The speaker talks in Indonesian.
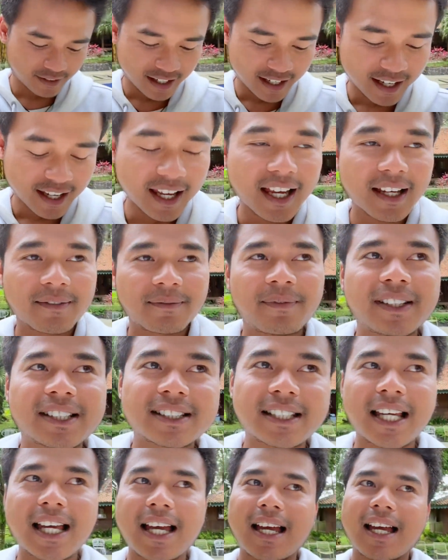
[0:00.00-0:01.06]
apa kak tadi?
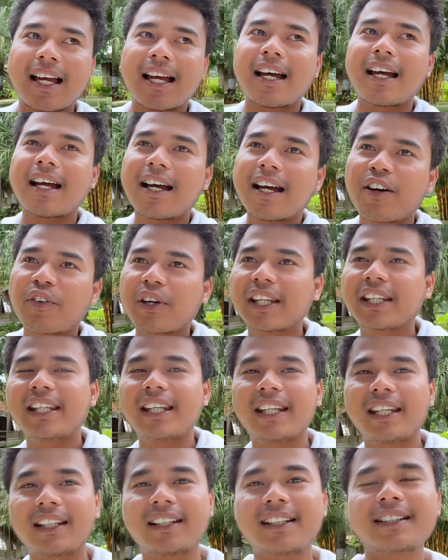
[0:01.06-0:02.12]
Bisa
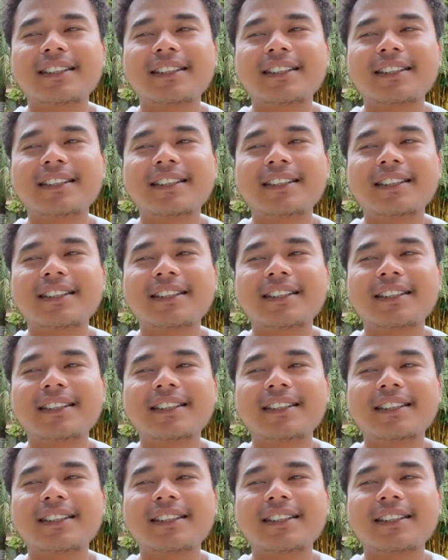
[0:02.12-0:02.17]
wedding di